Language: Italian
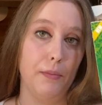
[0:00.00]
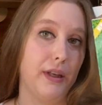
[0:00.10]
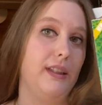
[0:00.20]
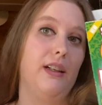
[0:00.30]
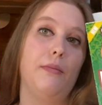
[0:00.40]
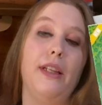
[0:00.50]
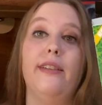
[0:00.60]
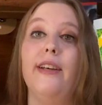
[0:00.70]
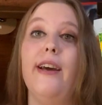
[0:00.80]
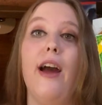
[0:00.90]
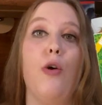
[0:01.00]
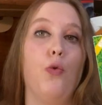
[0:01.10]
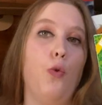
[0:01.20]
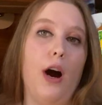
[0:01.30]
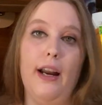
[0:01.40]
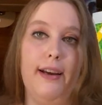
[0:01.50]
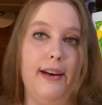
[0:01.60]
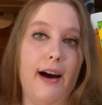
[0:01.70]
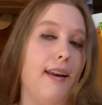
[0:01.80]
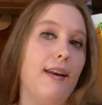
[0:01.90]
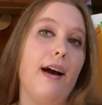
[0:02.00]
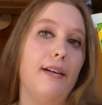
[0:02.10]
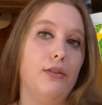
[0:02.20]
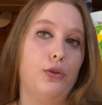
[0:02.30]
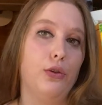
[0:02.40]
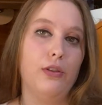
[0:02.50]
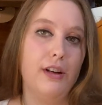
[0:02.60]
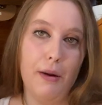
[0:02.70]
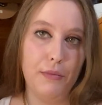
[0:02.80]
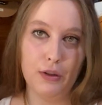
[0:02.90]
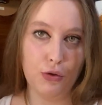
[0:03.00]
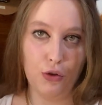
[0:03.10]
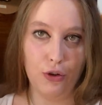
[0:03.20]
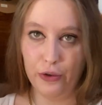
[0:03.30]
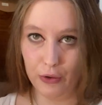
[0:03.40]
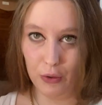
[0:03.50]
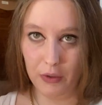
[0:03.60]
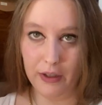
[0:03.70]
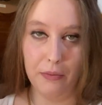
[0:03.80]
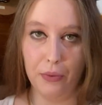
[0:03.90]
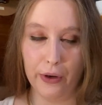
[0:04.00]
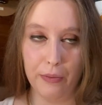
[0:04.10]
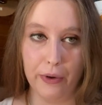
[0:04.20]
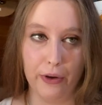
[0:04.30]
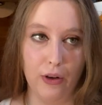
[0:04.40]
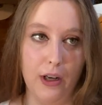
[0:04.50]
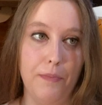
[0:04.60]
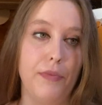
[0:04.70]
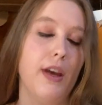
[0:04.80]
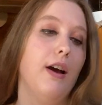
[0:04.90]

praticamente è uguale all'altro cambia solo il nome in poche parole